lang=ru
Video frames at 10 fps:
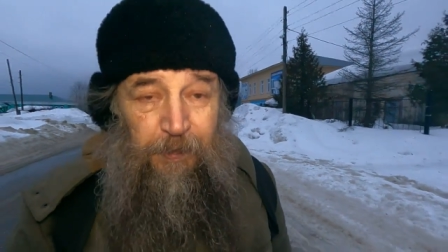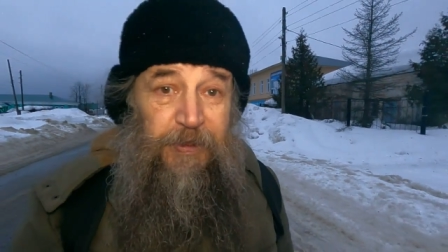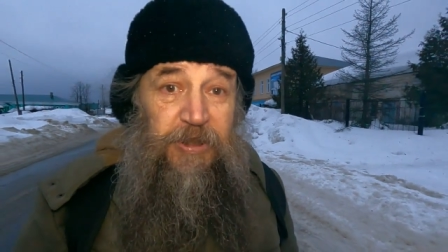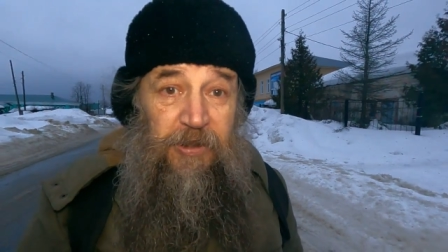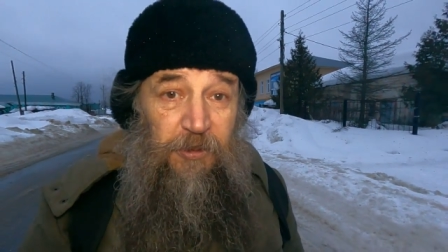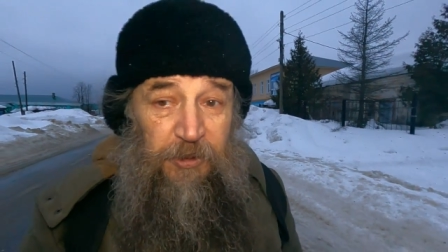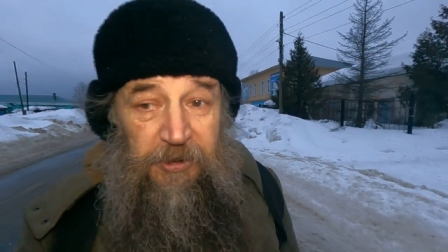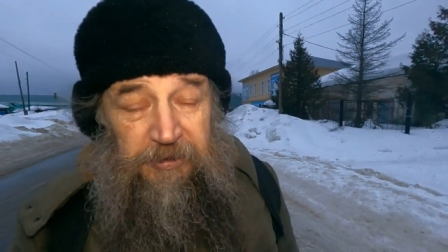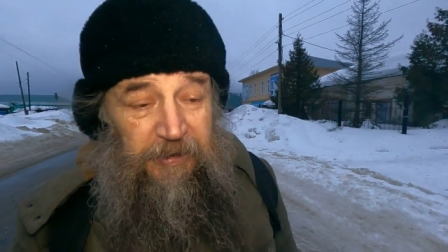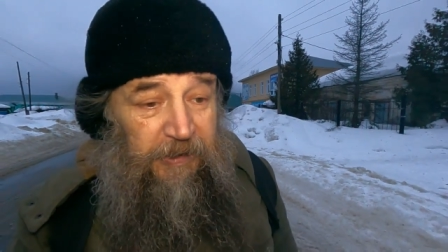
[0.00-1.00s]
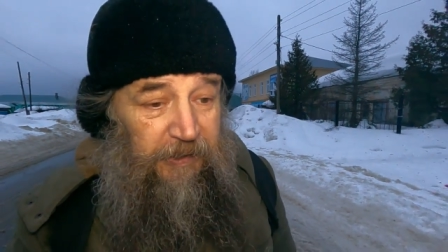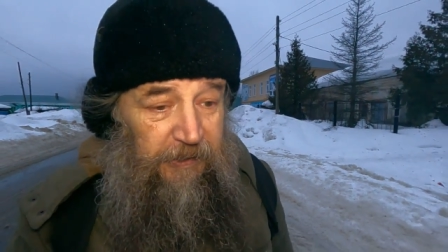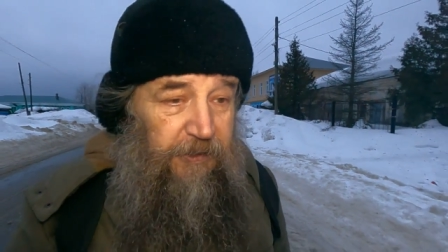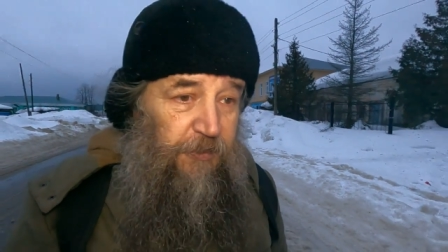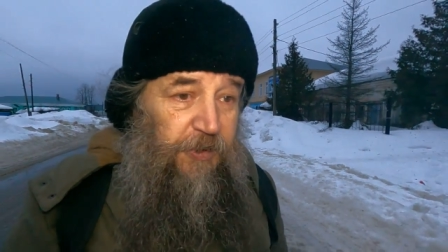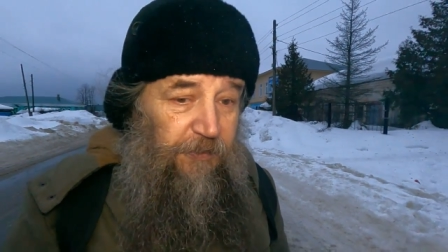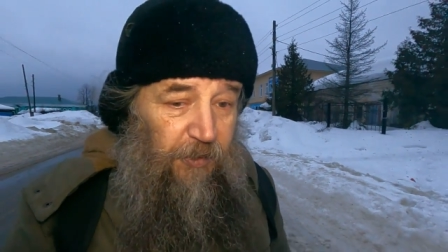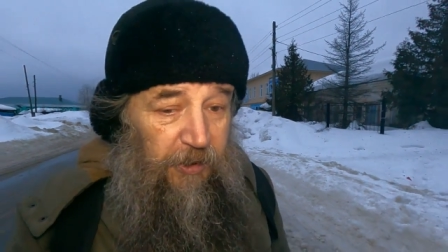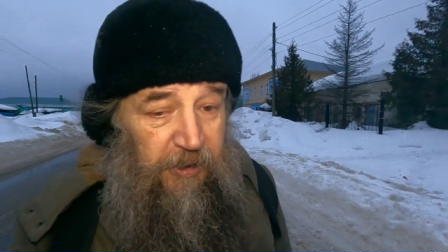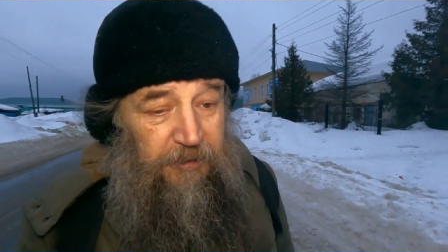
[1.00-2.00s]
поцелуете, и у
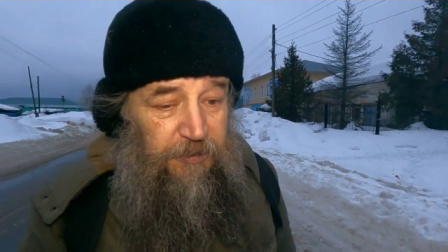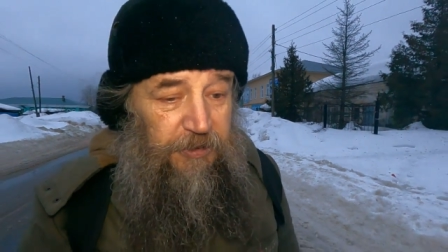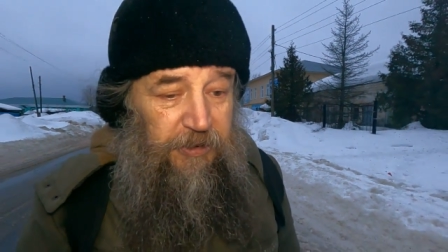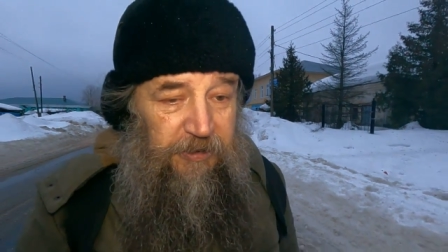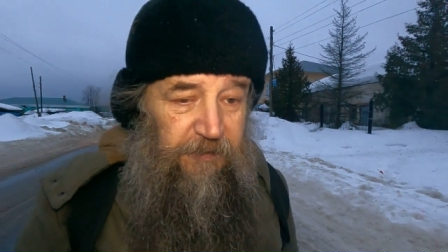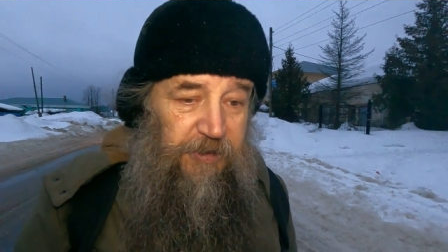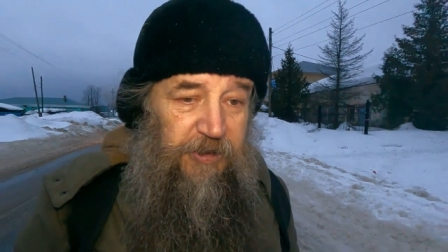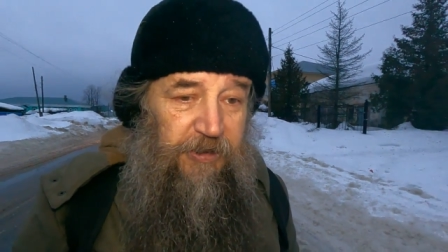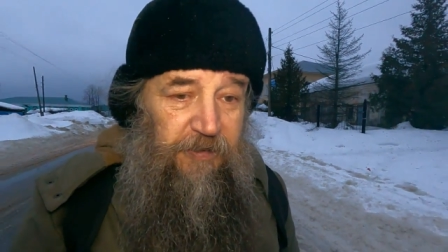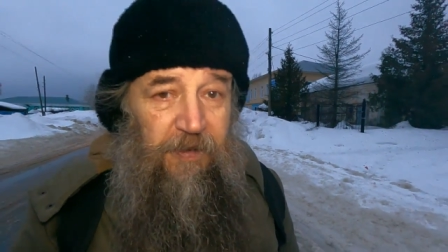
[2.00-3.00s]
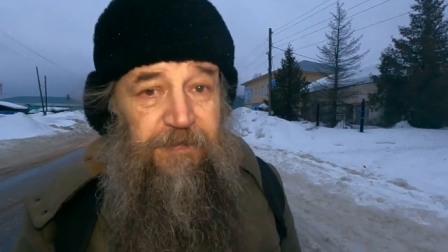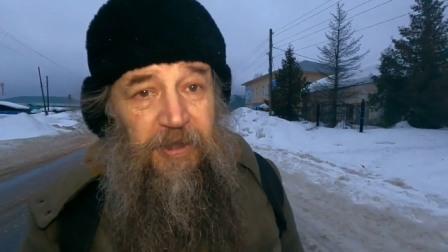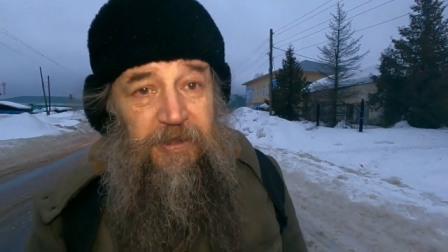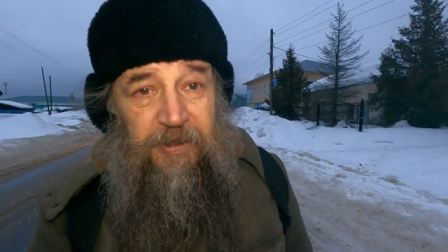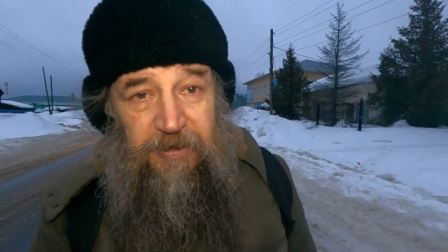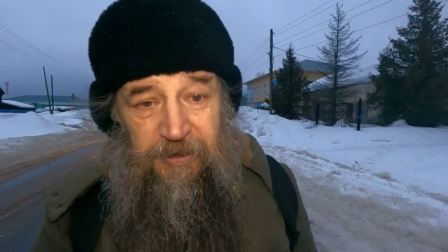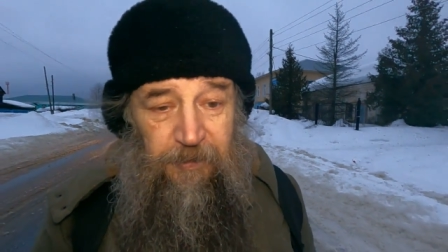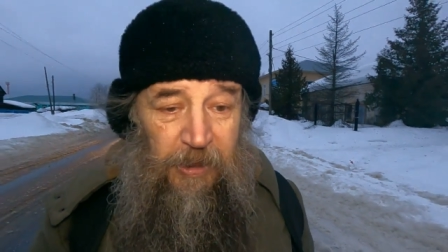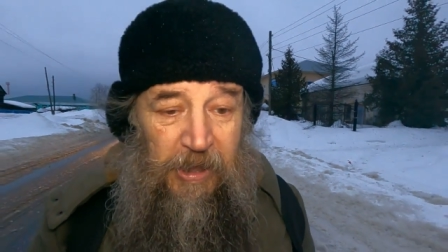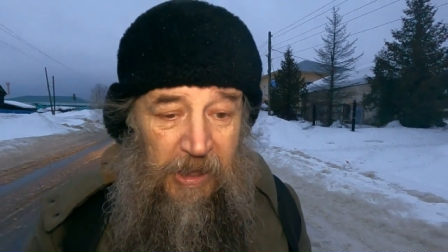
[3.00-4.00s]
него окажутся эти вещества в
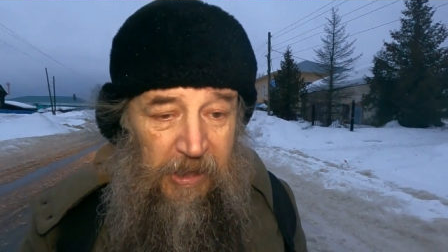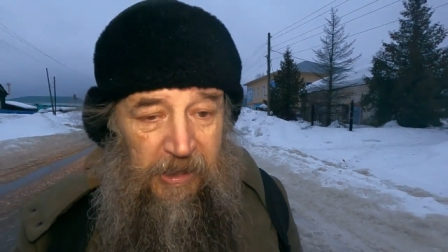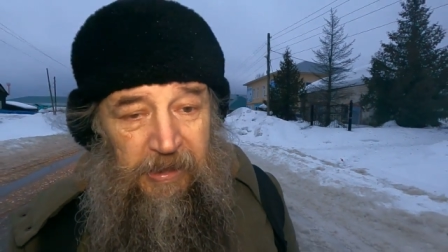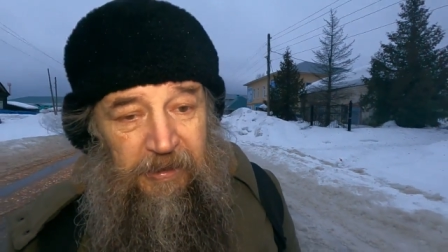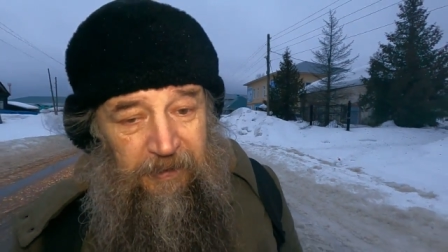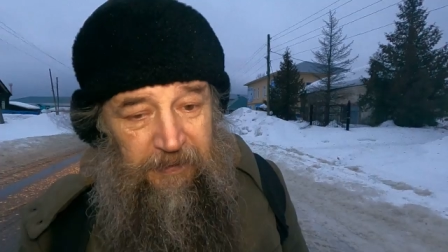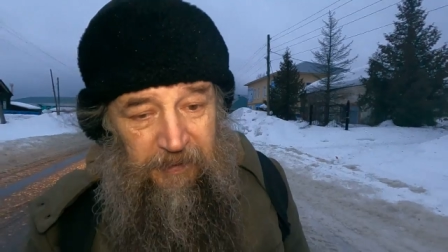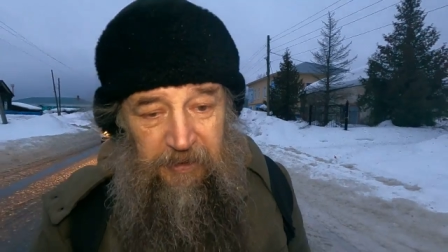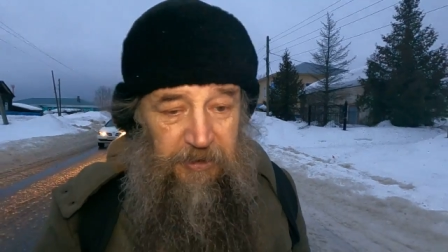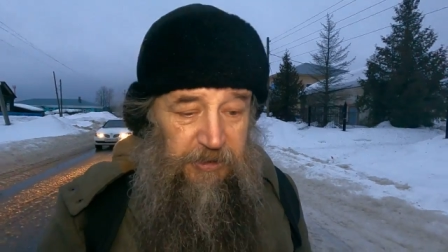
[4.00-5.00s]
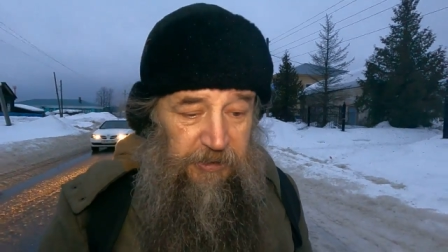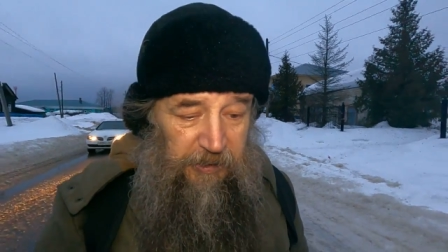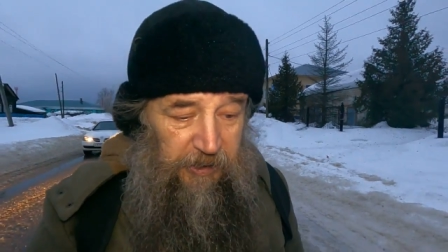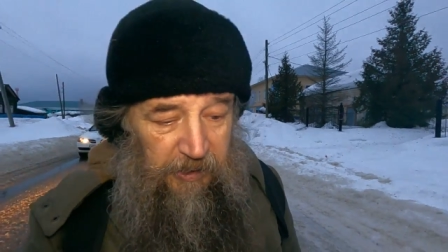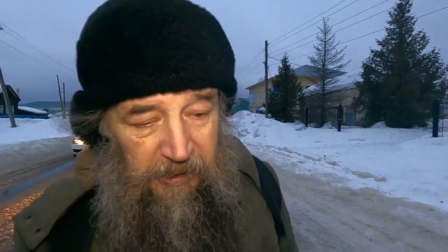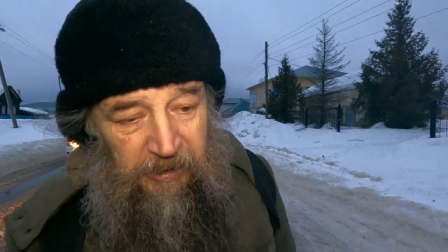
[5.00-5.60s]
дальнейшем, конечно,